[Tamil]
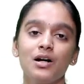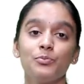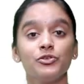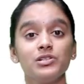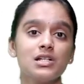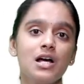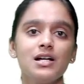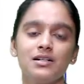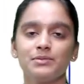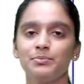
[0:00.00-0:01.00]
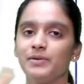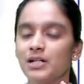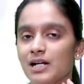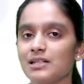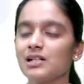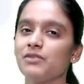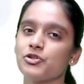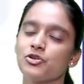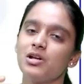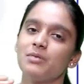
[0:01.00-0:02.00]
புதுசாக கற்றுக்கிற
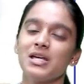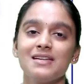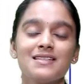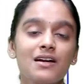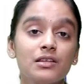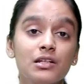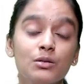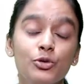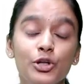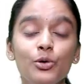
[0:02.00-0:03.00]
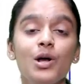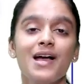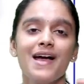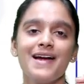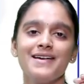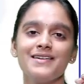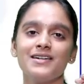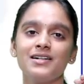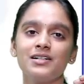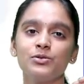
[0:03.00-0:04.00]
விஷயம் எல்லாமே ஈஸியாக கற்றுக்க முடியும் அண்ட்
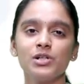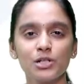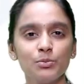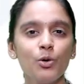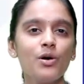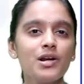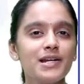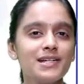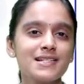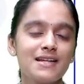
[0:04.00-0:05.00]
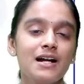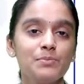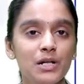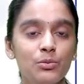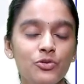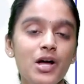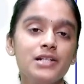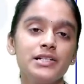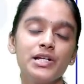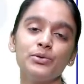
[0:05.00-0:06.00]
உங்களுக்கு போர் அடிக்க ஸ்டார்ட் பண்ணும்போது
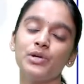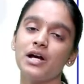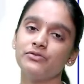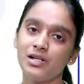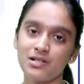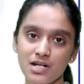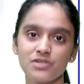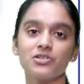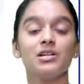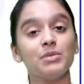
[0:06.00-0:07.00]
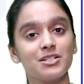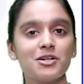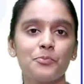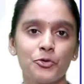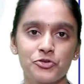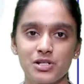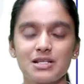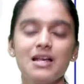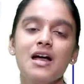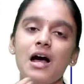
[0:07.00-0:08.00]
ஆல்ரெடி யூட் ஹவ் ரீச் வித் மிட் டேர்ம்
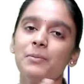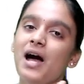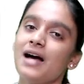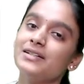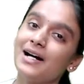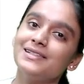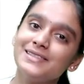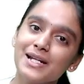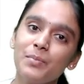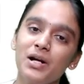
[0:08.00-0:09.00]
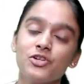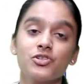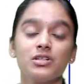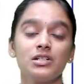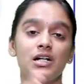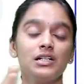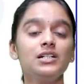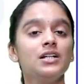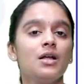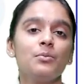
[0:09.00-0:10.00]
போர்ஷன்ஸ் அப்போ அது ஆல்ரெடி
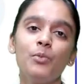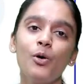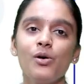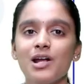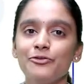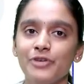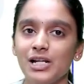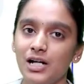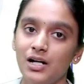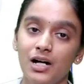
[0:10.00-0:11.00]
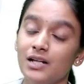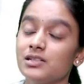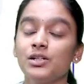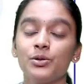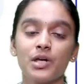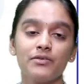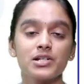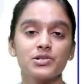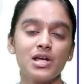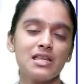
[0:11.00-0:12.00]
படித்ததுனால போராக ஃபீல் ஆகாது ஓகேவா
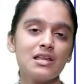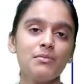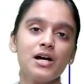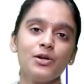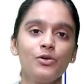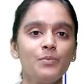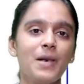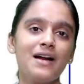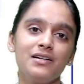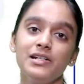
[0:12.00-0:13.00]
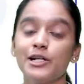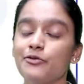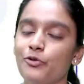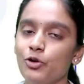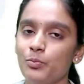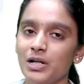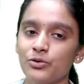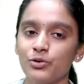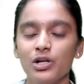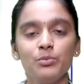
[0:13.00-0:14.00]
ஸோ இந்த மாதிரி ஒரு பேட்டர்ன் நீங்கள் ஃபாலோ
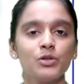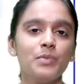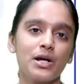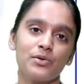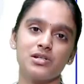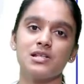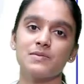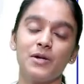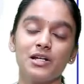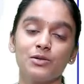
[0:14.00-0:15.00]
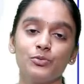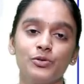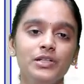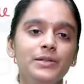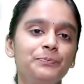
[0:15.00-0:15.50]
பண்ணிக்கோங்க புக் பேக் கொஷின்ஸ் படிக்கும்போது